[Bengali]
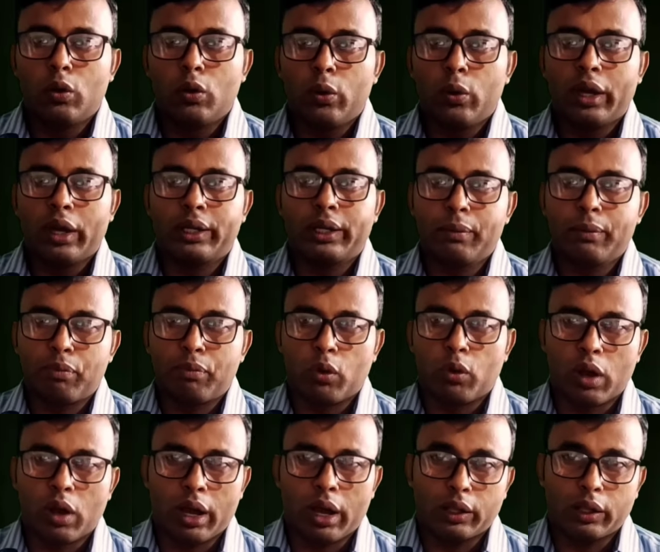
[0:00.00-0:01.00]
কোনো একটি
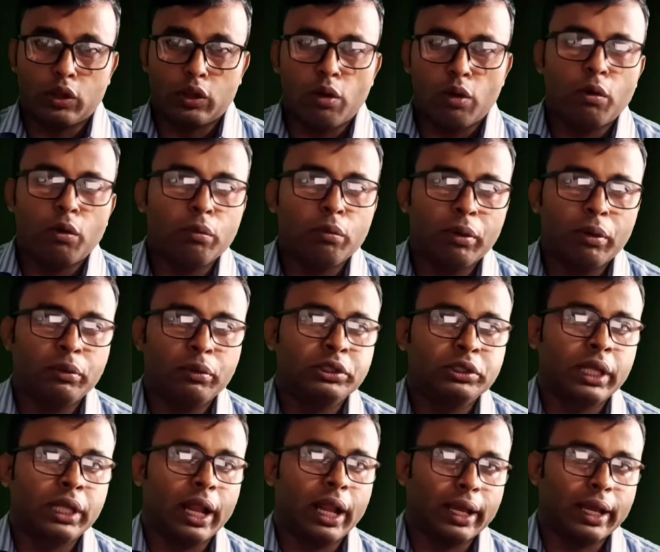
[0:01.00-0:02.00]
পোকার দমন
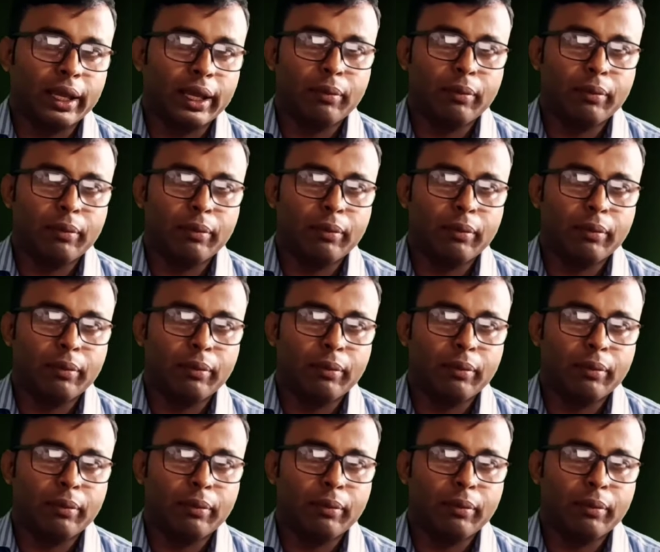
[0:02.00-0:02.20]
ব্যবস্থার